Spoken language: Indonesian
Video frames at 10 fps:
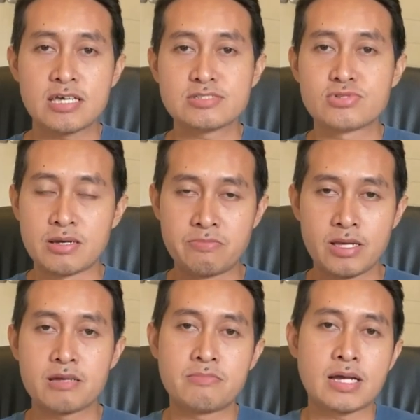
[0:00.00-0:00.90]
saya sudah
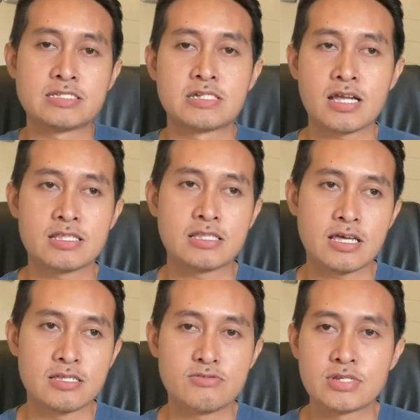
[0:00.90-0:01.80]
banyak mengajarkan
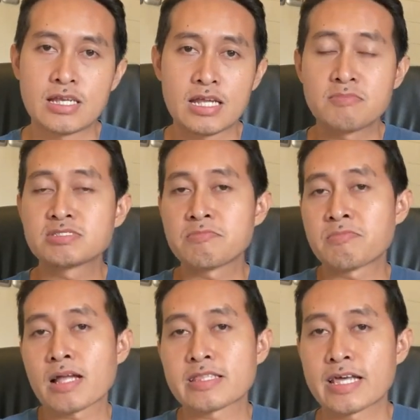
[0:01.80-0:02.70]
tentang itu dan Anda bisa
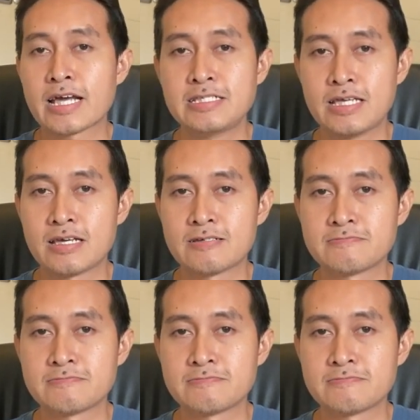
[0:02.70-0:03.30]
mempraktekannya.